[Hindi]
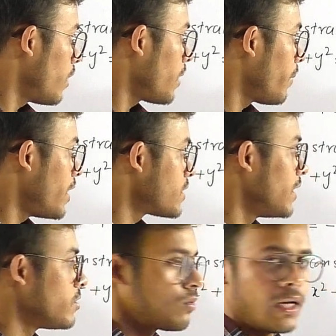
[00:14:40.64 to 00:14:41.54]
स्क्वायर माइनस
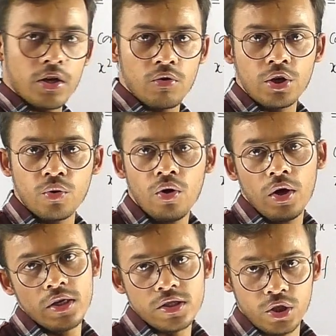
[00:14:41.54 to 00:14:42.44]
एल स्क्वायर इक्वल टू
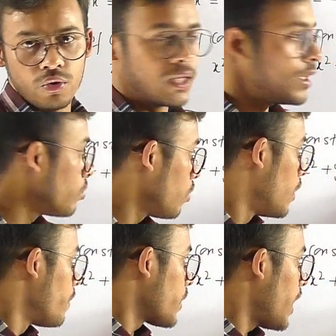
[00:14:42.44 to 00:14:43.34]
जीरो यानी जो
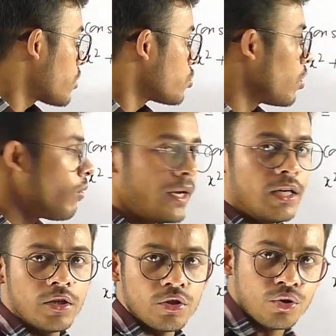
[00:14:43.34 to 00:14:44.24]
एक्स और
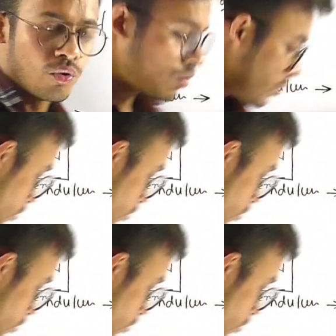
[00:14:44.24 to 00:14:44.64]
वाई दो